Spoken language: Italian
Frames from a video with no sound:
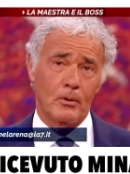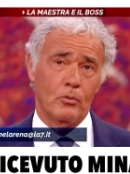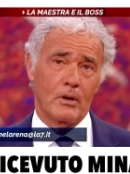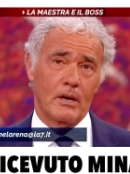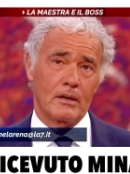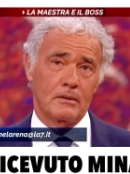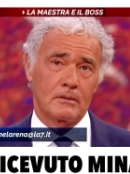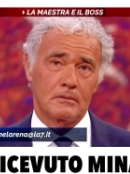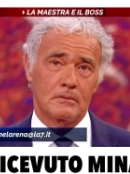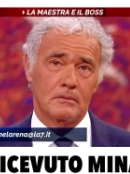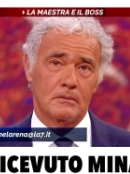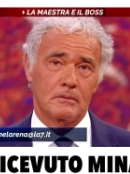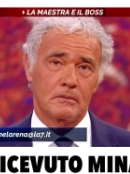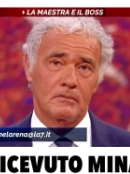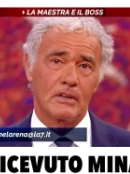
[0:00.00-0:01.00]
vado
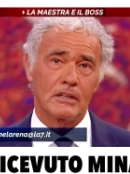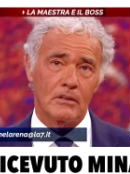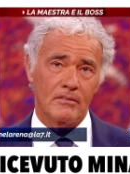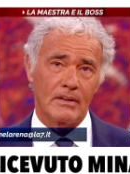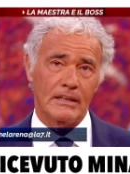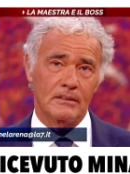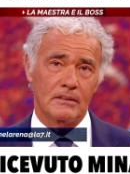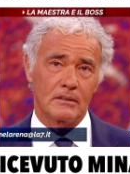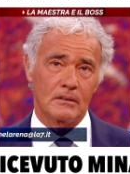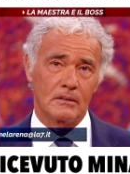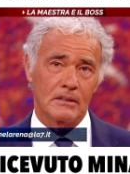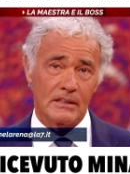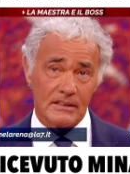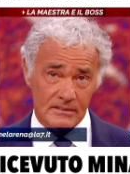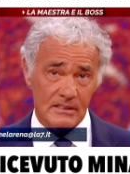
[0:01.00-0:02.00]
avanti, come
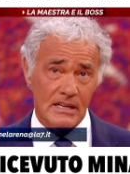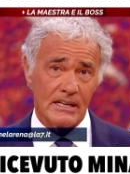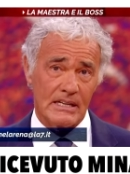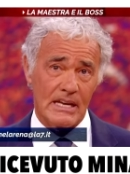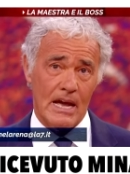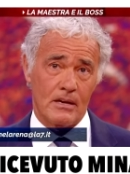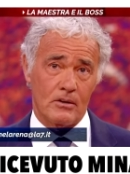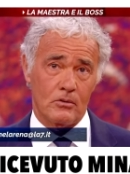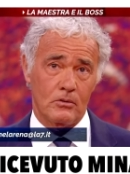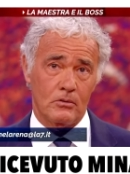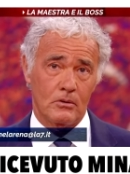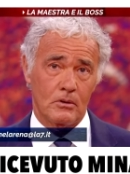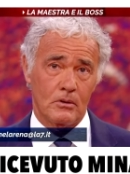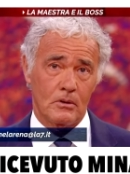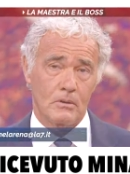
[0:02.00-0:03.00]
fanno anche i
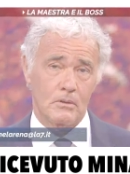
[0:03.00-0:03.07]
miei.